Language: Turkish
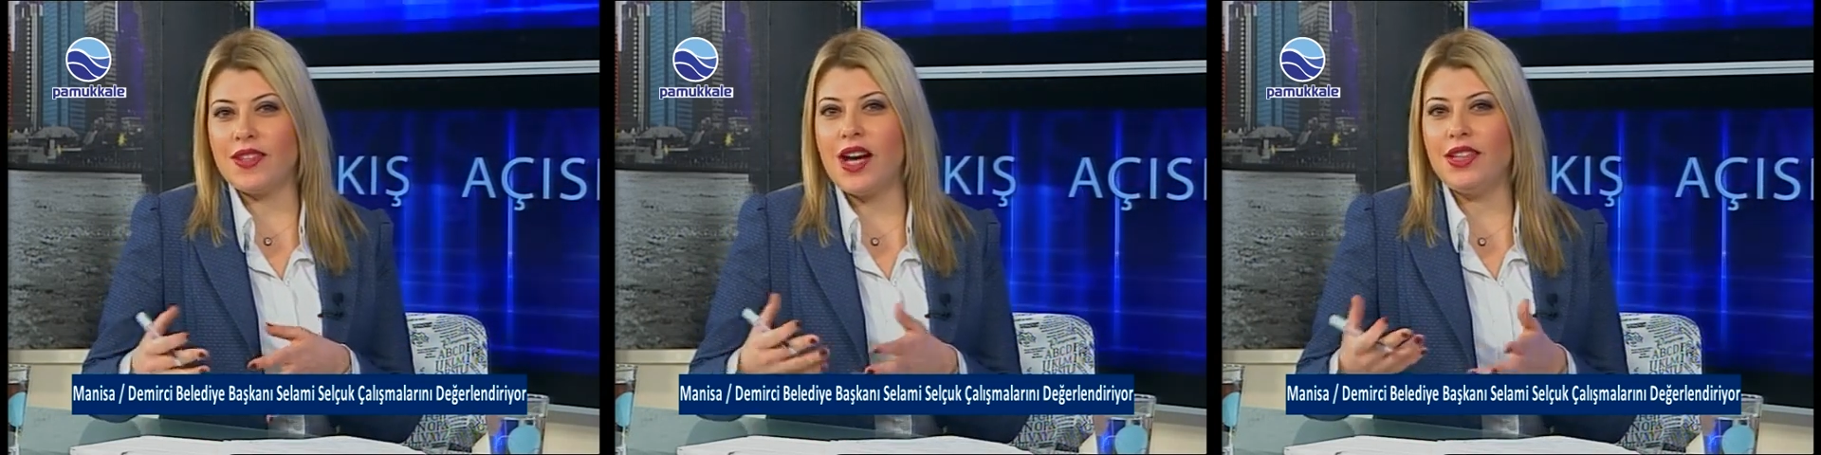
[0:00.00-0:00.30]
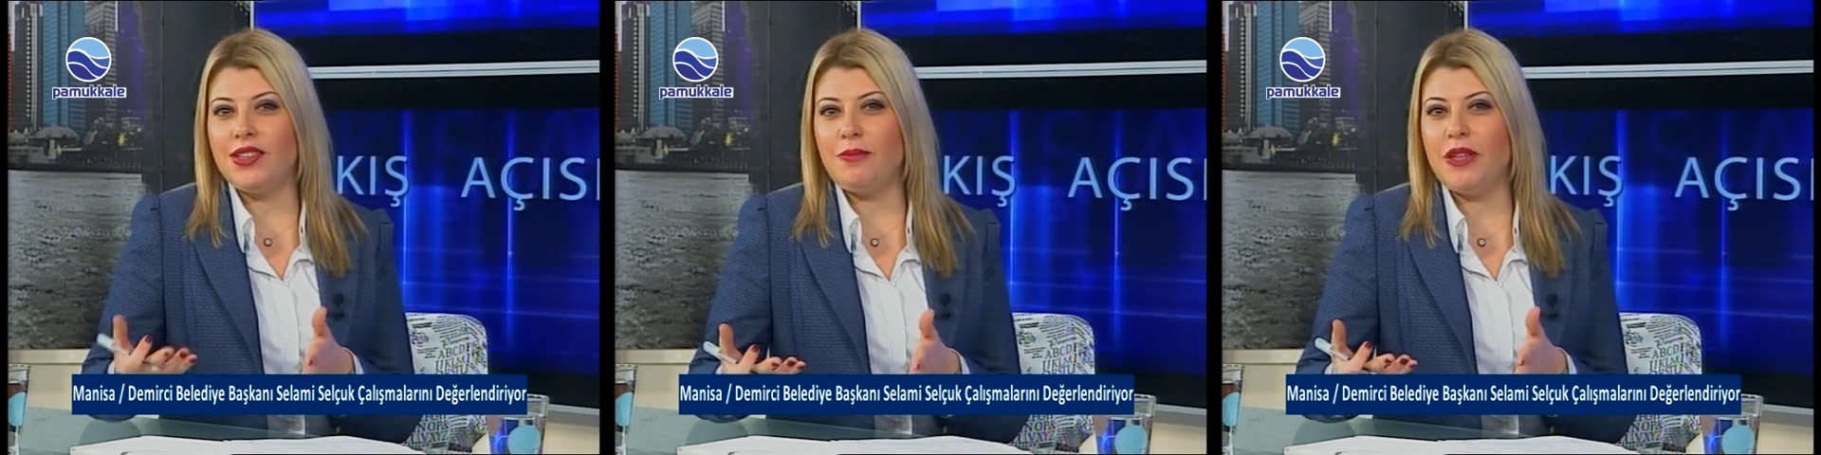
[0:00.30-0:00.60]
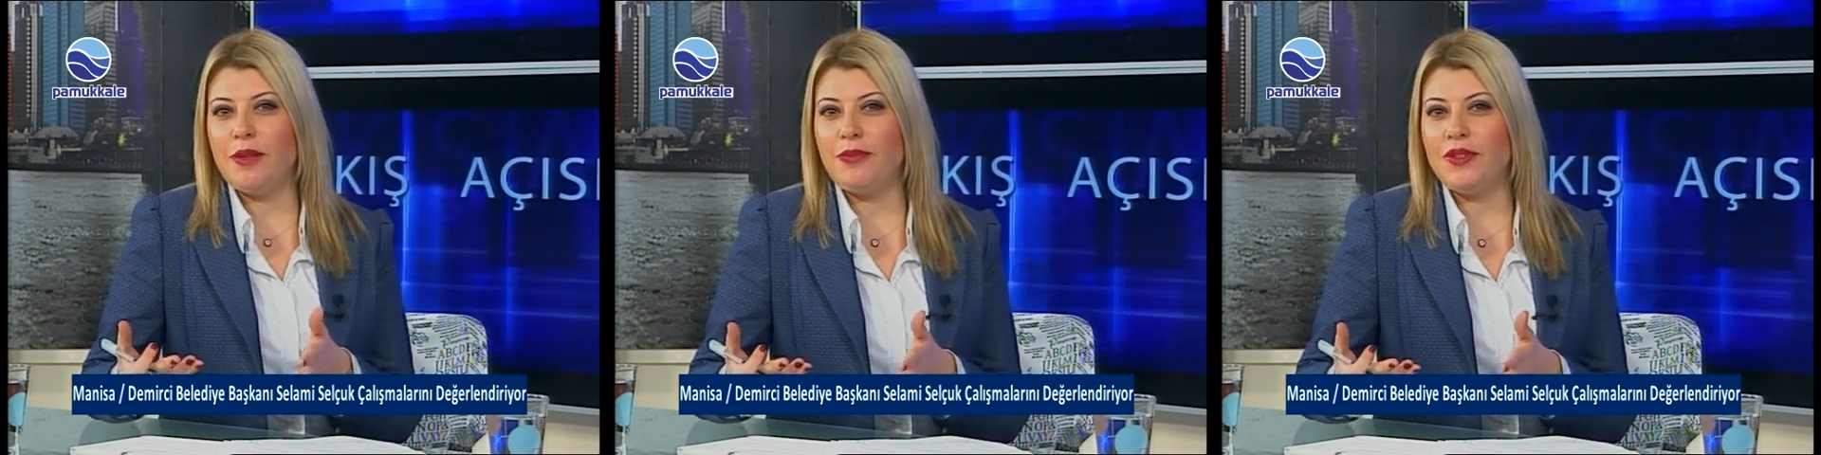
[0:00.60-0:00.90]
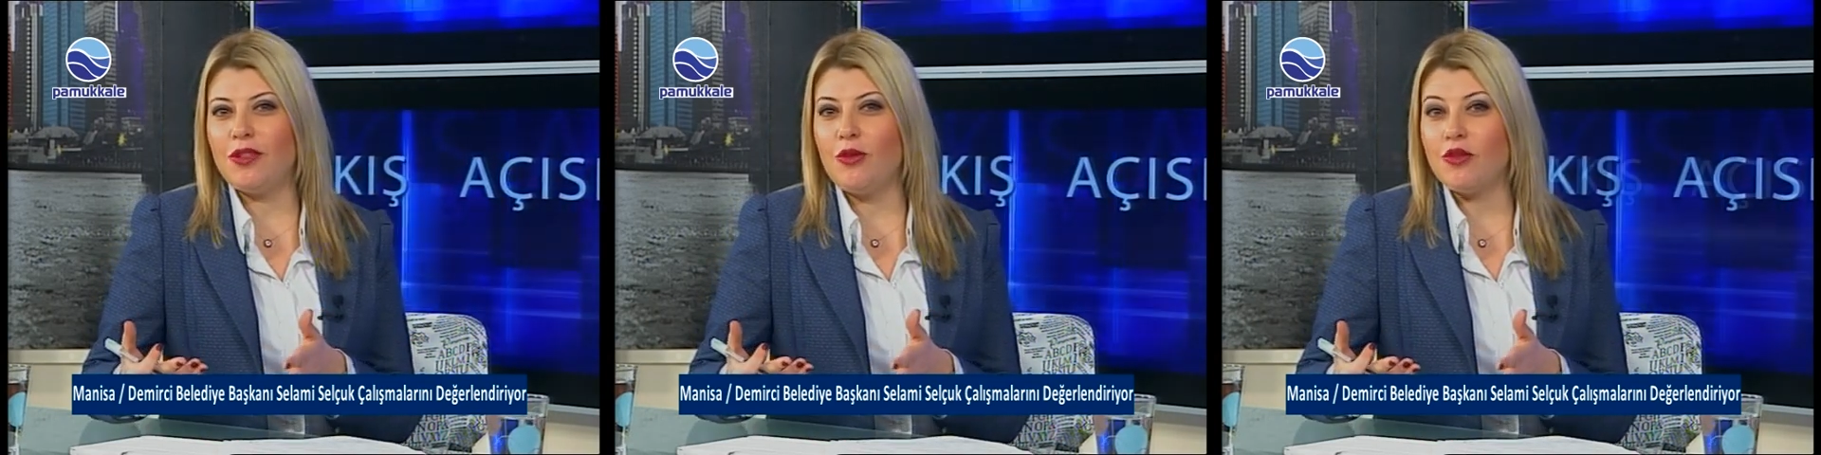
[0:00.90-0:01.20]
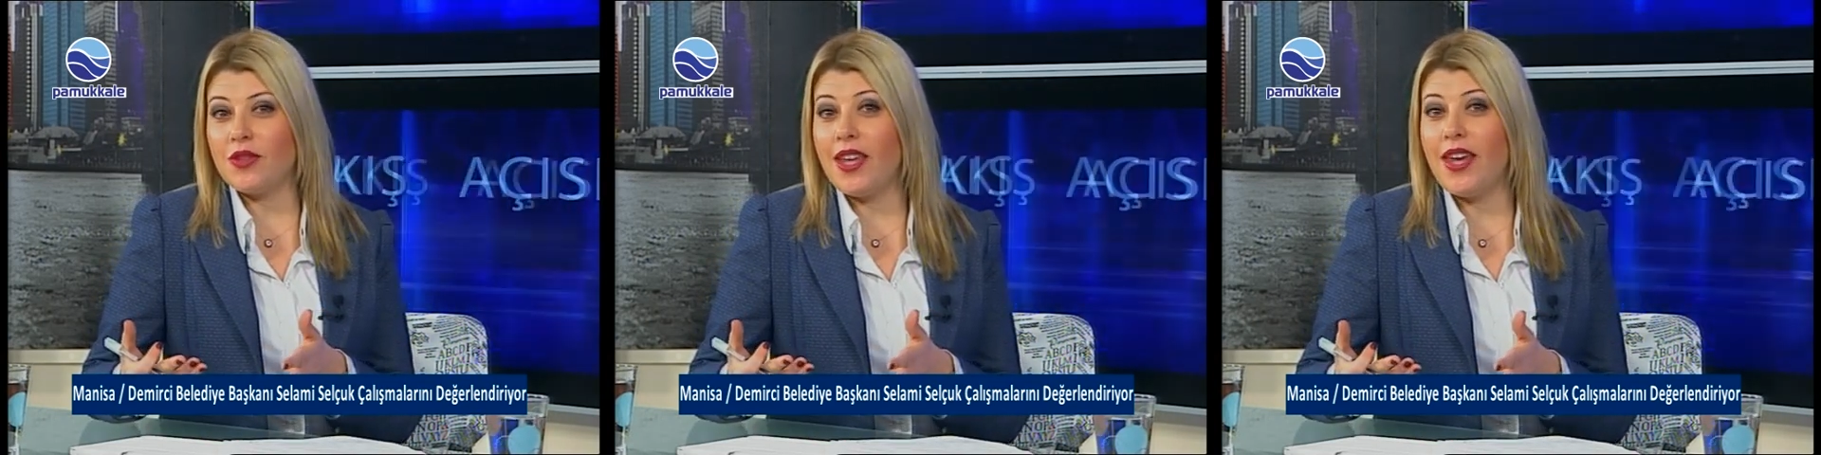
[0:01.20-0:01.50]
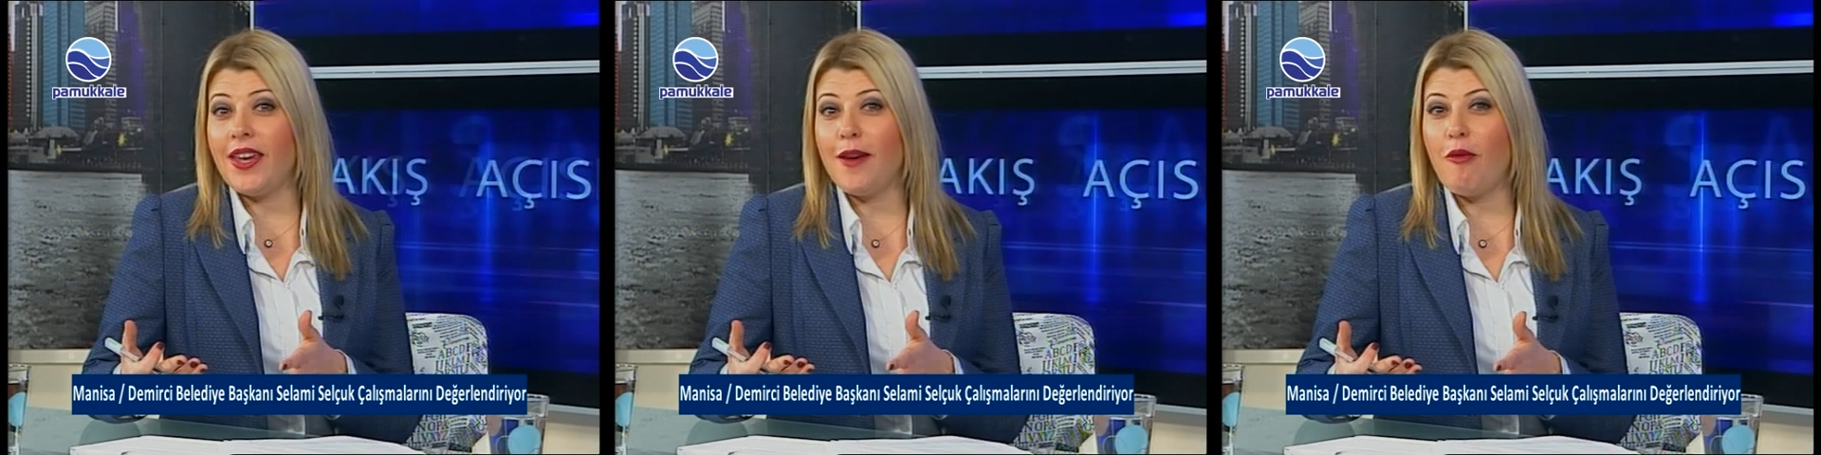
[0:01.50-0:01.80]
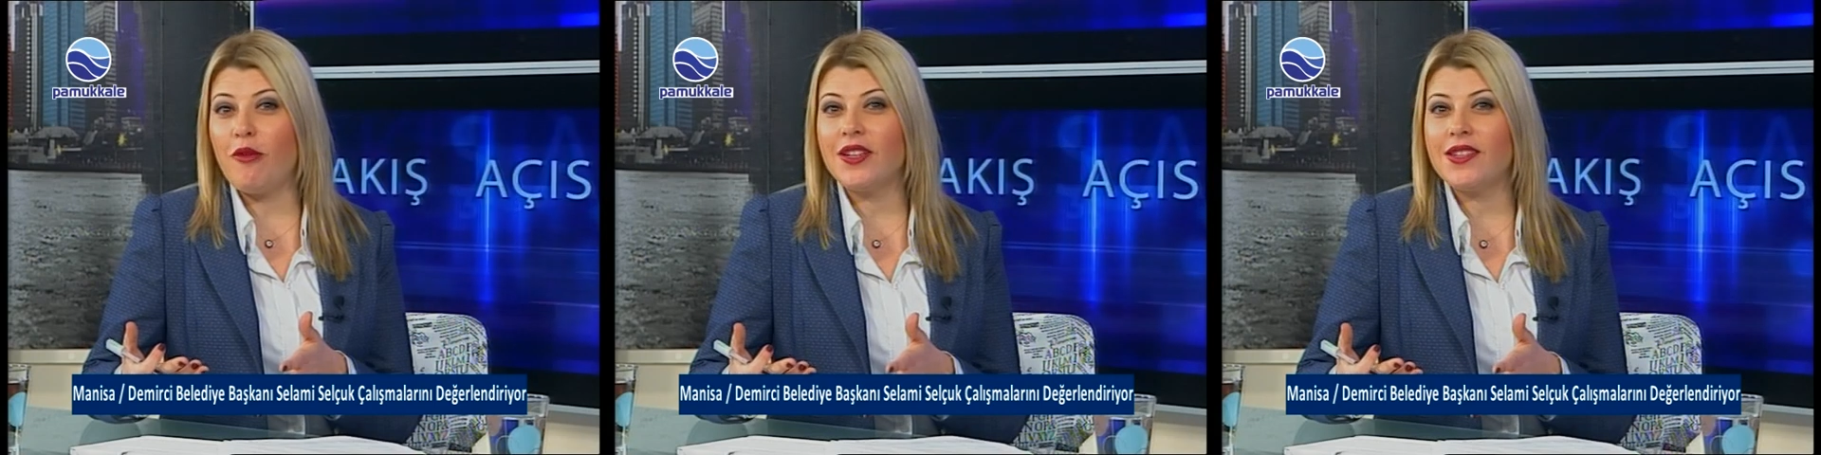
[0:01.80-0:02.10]
dağlık bir yapıda da olsa Ege
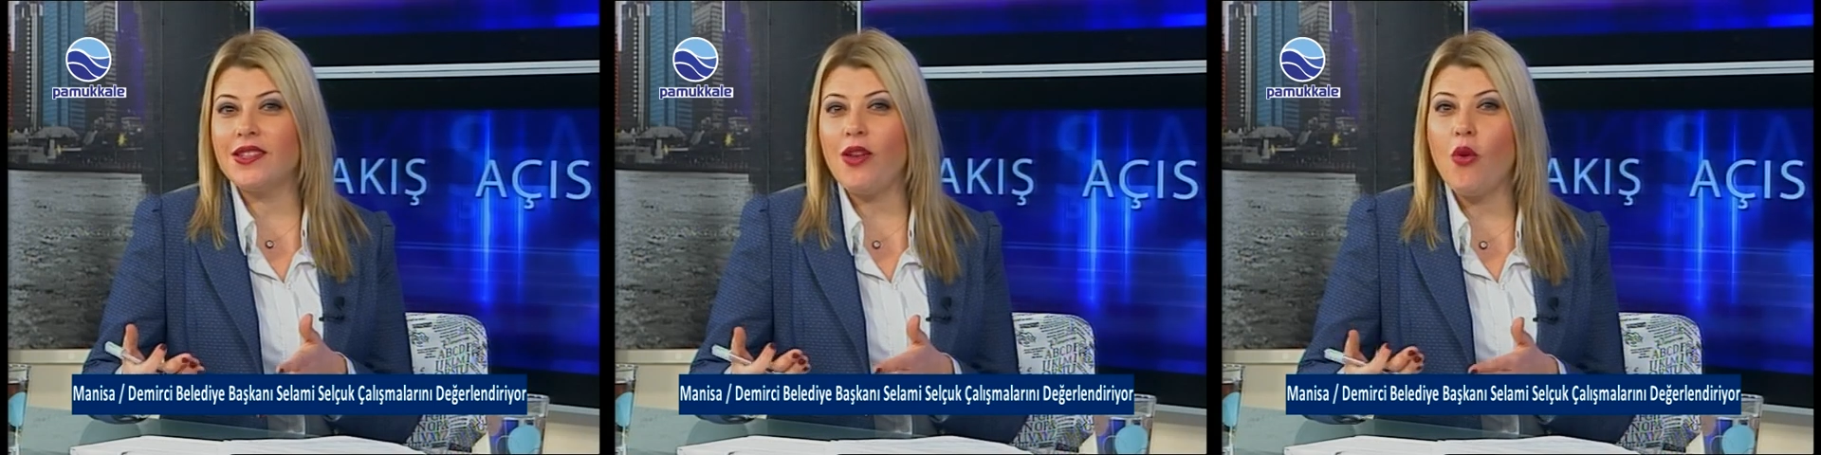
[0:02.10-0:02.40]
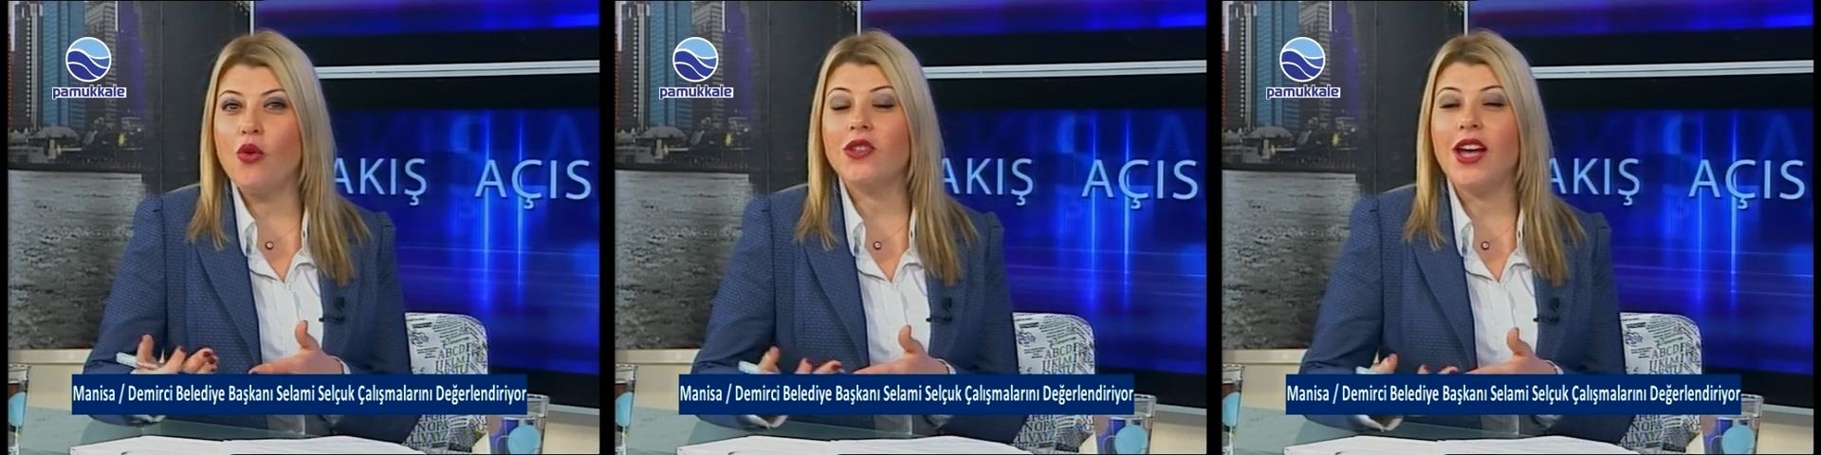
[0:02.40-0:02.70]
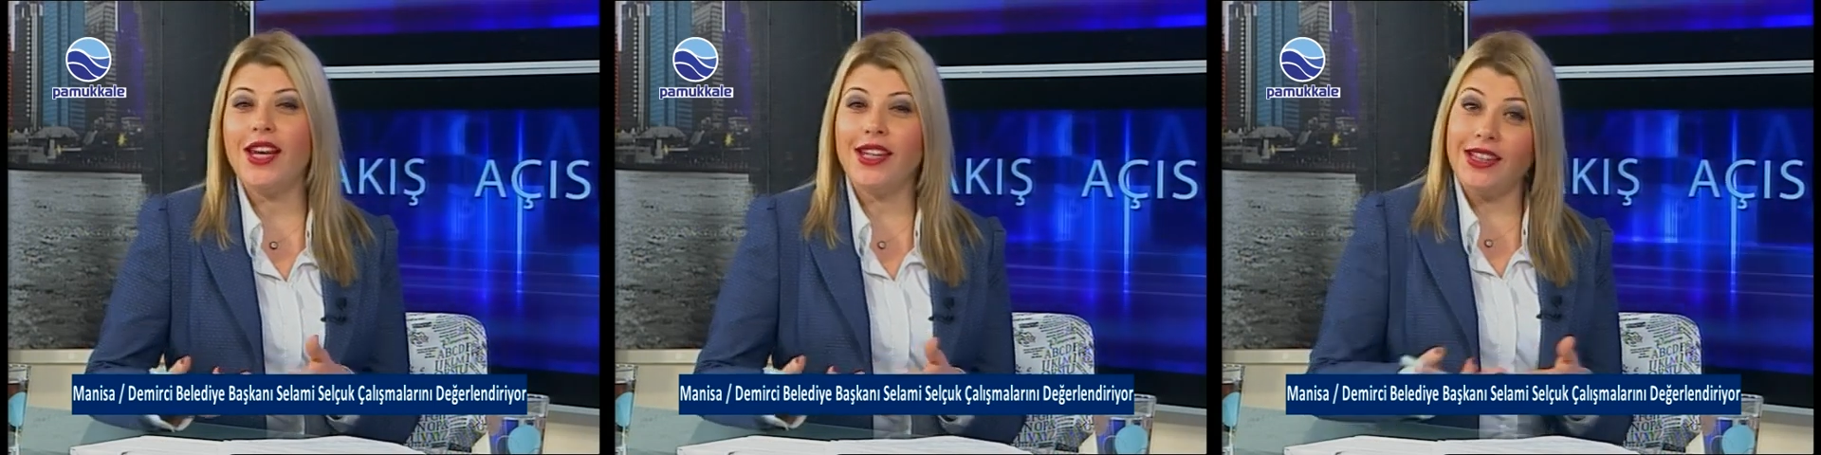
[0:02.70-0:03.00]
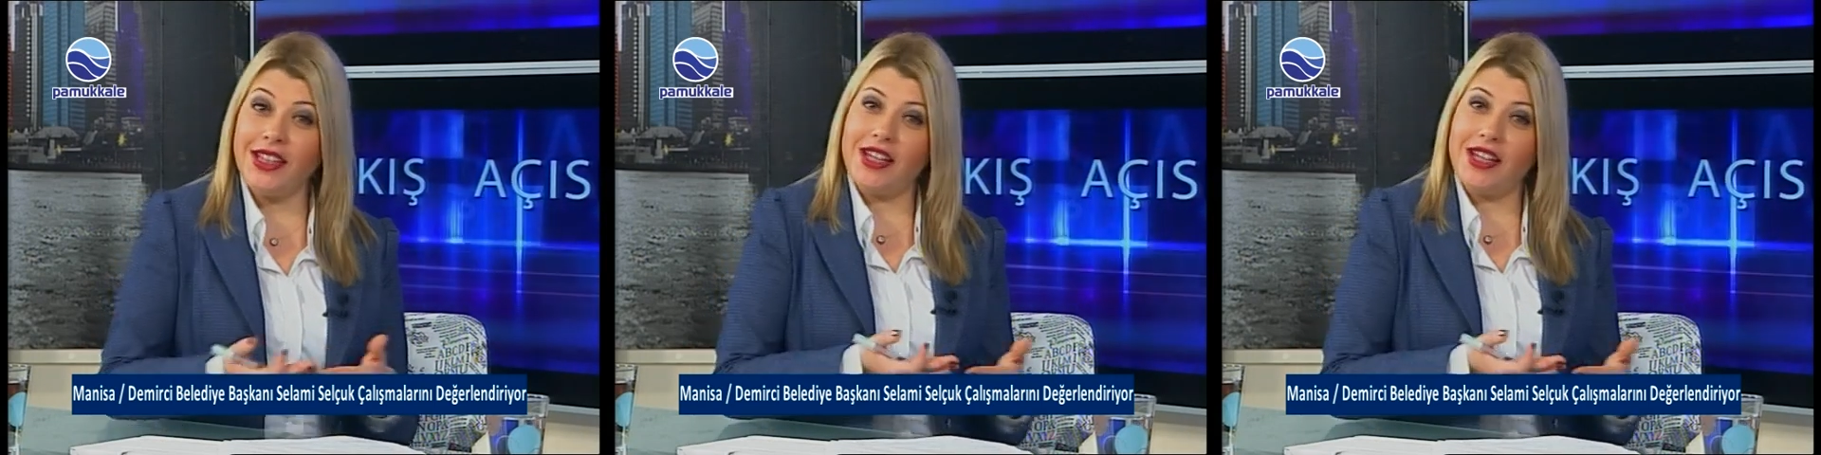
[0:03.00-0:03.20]
bölgesinde özellikli